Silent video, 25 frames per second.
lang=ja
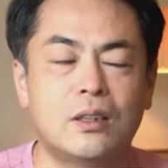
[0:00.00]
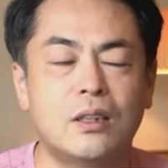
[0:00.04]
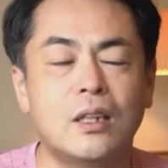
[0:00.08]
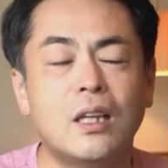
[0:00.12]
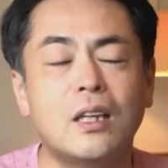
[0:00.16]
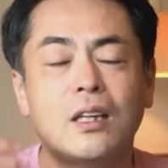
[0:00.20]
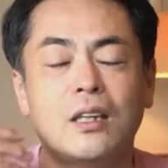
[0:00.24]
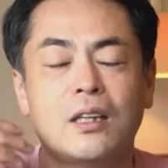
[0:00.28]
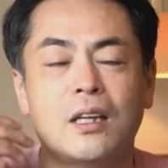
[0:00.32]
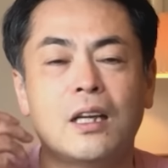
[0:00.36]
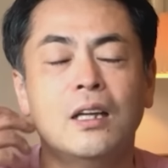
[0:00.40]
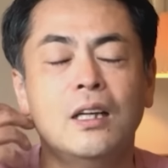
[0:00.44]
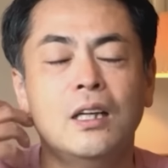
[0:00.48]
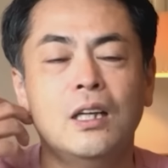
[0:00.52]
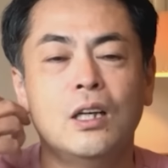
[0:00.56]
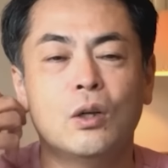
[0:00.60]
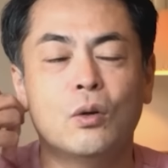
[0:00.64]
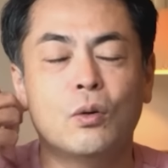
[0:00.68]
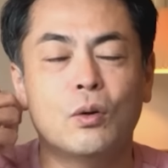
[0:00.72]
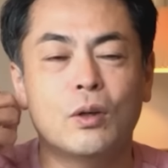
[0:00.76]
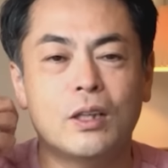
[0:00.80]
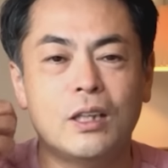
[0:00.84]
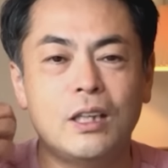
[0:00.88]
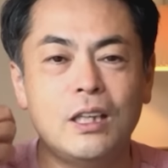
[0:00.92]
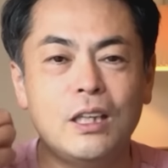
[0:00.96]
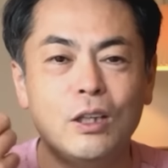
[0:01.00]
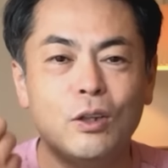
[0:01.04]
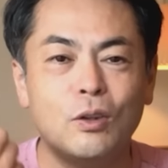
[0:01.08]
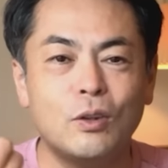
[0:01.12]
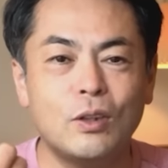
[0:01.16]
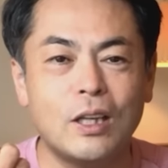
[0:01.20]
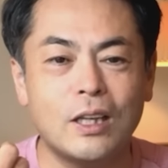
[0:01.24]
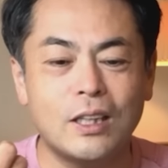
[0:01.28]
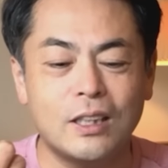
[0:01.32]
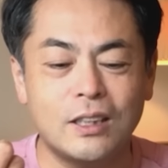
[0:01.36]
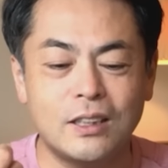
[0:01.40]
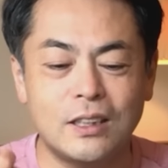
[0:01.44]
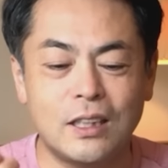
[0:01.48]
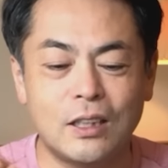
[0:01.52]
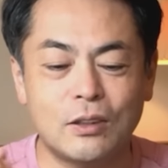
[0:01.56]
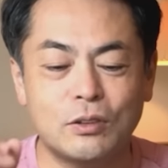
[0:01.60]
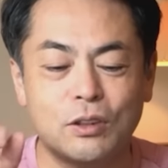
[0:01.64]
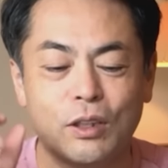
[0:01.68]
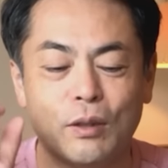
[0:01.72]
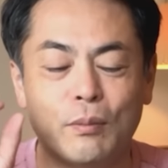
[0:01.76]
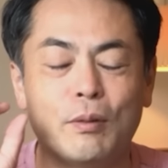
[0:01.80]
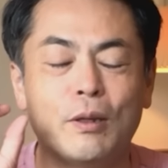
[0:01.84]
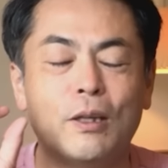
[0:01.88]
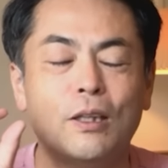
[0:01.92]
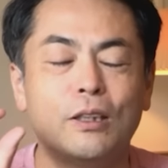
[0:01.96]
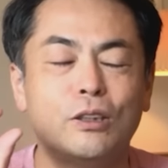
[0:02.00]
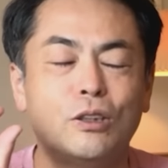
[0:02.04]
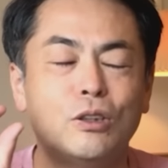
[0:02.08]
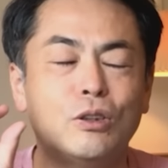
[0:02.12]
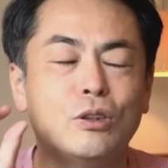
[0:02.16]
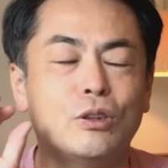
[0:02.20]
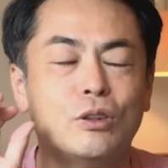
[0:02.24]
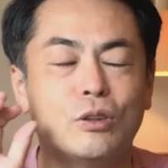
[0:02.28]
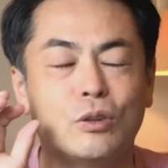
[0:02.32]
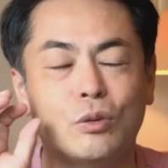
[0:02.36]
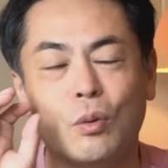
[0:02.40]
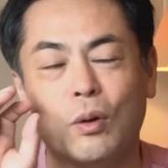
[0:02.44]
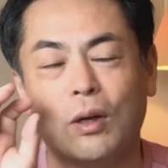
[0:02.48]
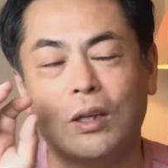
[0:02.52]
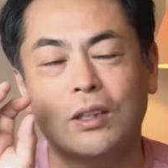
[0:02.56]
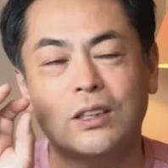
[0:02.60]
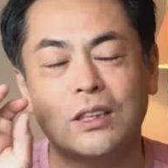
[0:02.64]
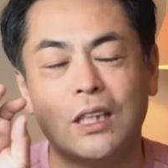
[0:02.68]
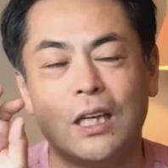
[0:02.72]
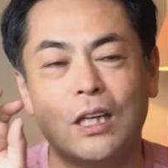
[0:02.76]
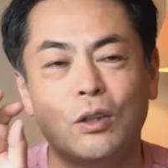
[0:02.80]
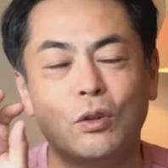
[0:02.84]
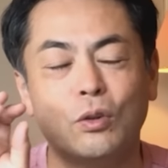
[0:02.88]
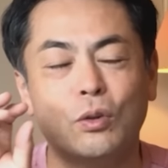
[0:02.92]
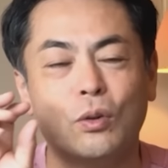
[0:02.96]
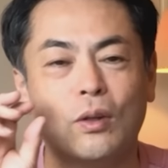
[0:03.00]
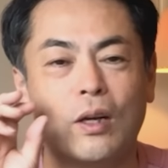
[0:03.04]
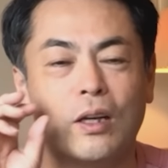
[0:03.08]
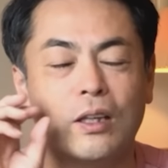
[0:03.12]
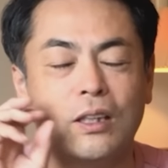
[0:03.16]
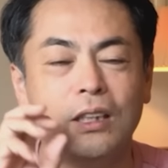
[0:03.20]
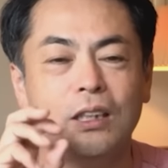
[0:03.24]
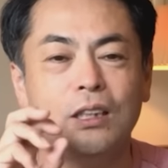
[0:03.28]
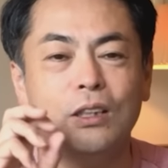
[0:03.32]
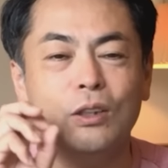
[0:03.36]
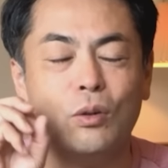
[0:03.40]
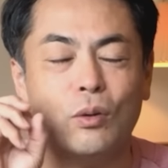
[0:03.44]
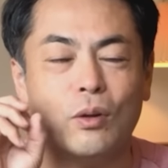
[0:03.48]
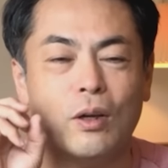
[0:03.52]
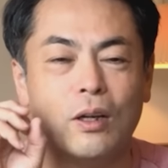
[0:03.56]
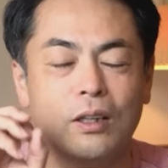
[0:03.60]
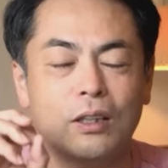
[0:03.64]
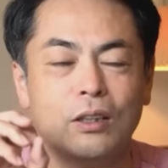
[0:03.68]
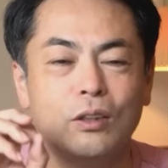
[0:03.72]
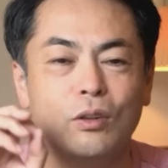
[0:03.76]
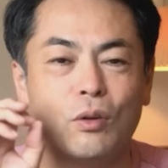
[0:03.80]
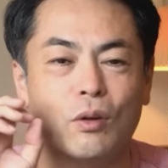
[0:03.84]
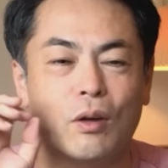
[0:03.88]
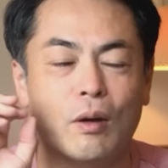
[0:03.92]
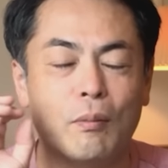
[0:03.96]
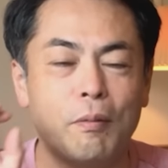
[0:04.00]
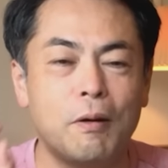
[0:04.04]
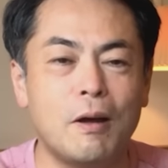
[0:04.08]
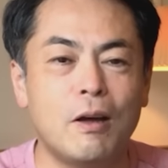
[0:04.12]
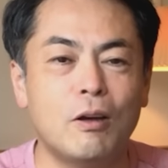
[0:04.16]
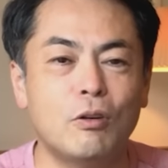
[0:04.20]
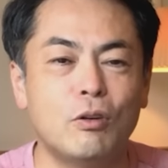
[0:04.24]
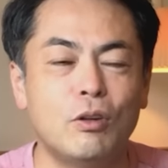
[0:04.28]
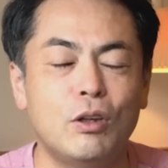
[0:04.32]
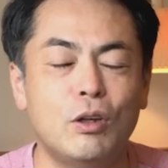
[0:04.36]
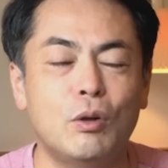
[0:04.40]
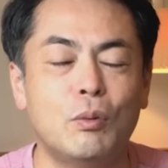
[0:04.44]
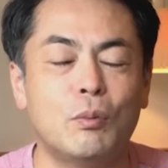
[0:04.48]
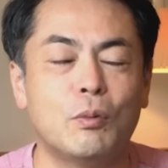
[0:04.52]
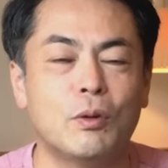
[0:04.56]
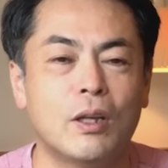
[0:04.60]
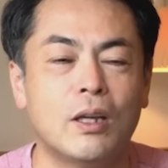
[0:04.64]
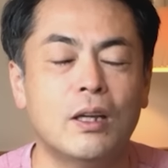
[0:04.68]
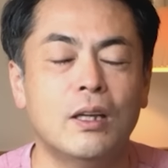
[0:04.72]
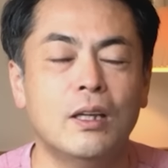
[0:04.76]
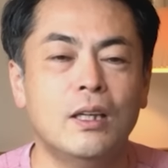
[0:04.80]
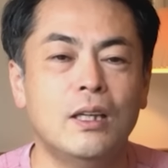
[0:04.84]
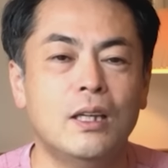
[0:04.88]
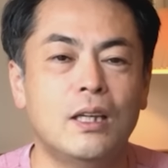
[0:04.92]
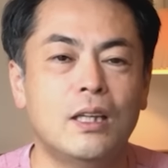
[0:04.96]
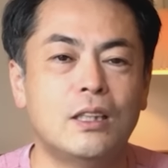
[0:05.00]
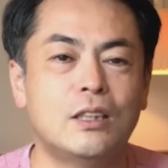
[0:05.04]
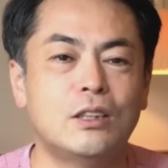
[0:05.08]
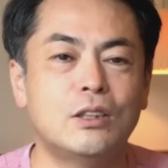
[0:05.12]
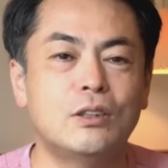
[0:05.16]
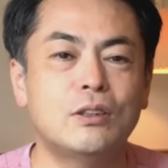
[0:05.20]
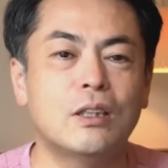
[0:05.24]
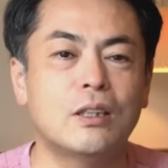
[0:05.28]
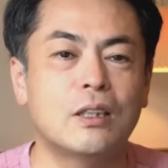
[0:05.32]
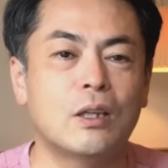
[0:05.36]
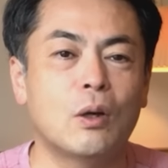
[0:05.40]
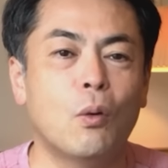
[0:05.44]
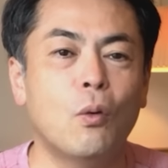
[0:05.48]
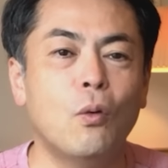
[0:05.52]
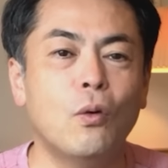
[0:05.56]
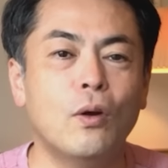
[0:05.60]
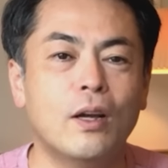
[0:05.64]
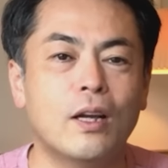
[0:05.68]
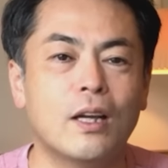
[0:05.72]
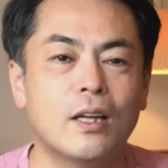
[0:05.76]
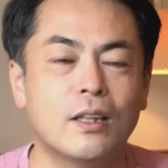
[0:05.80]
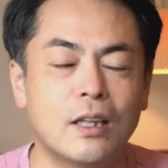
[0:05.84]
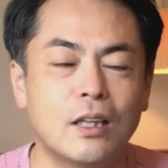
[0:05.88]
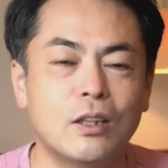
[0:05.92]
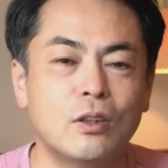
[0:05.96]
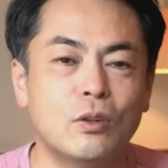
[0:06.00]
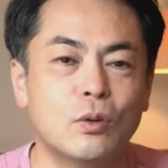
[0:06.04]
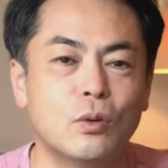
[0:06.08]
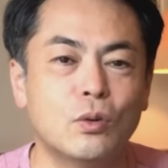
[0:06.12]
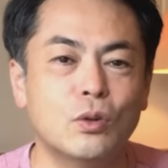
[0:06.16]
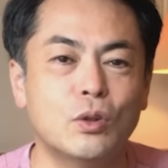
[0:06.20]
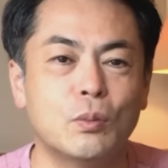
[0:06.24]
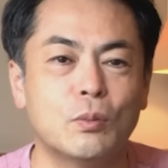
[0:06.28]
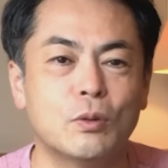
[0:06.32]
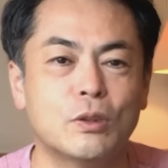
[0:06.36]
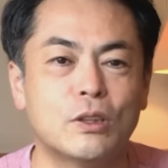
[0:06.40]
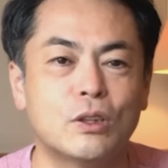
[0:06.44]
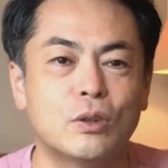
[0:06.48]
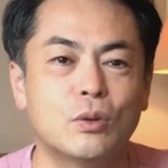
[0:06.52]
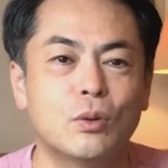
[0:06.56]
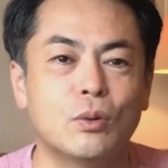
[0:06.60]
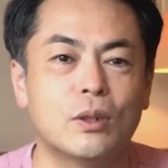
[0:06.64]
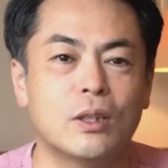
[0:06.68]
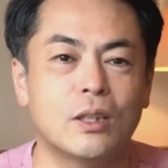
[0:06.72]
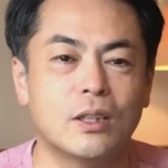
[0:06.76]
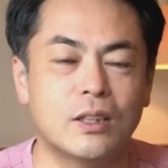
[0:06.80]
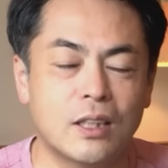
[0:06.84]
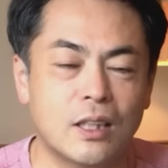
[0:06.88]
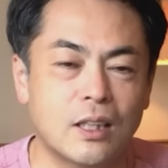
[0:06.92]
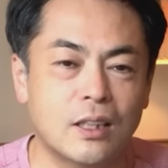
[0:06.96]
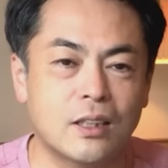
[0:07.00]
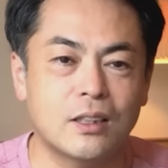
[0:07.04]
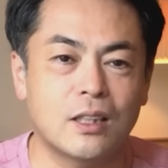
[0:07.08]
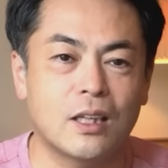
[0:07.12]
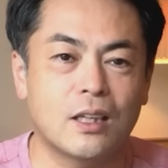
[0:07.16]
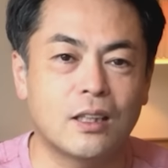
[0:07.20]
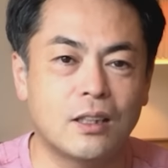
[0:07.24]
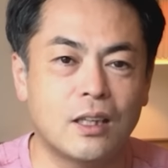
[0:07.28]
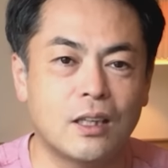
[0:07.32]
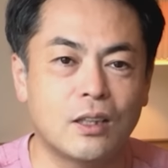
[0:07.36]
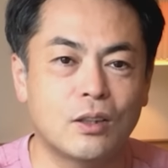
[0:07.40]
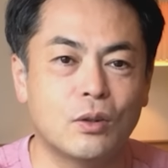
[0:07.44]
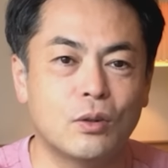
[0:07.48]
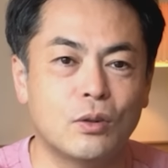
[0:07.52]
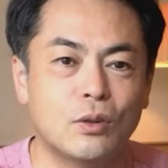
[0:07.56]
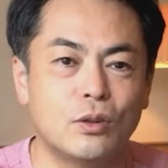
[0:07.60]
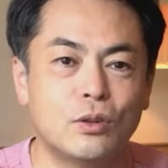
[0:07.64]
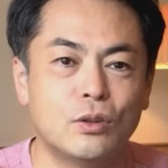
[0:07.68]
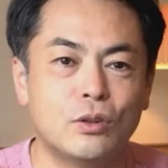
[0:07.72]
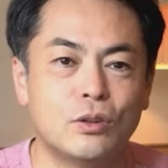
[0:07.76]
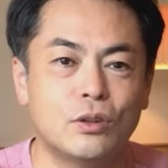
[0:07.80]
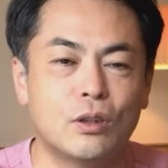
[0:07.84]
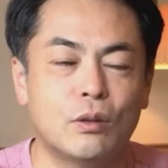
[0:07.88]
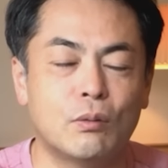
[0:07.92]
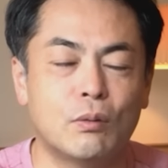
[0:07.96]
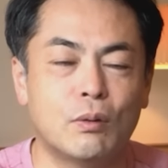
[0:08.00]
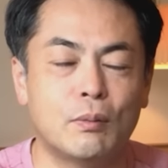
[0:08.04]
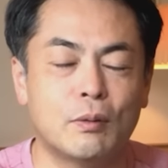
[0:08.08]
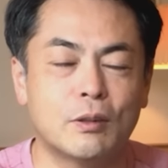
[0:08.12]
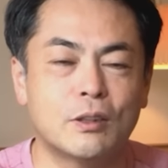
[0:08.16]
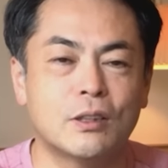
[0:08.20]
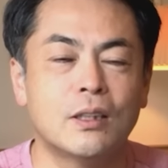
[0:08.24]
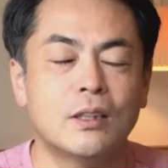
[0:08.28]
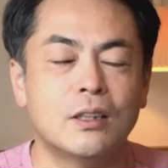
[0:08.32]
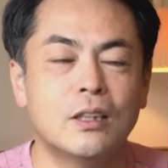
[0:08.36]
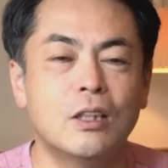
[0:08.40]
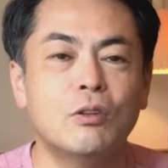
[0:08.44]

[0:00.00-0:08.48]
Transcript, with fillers: ただね、これ黄色だけじゃなくて、ベージュとか茶色とか金とか銀とかパール色もね、実はね、OK だということも知っといていただけたらなというふうに思います。